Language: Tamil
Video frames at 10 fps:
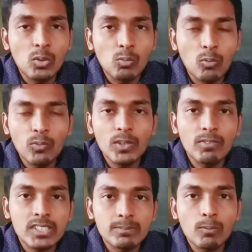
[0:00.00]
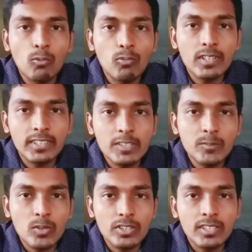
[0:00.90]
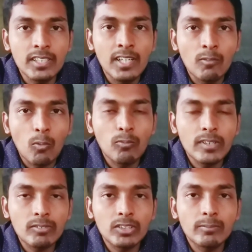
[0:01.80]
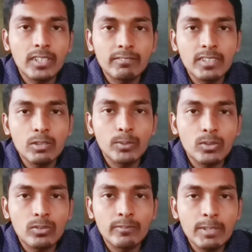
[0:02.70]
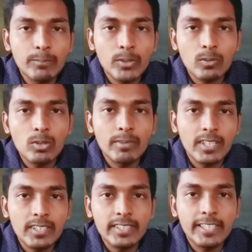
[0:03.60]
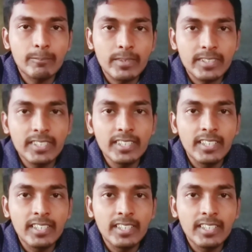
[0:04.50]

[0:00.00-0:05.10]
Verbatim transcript: ஒவ்வொரு வருஷமும் ஒவ்வொரு தீம் கொடுத்து ஒவ்வொரு விதமான விழிப்புணர்வு விழிப்புணர்வை மக்களிடம் ஏற்படுத்தி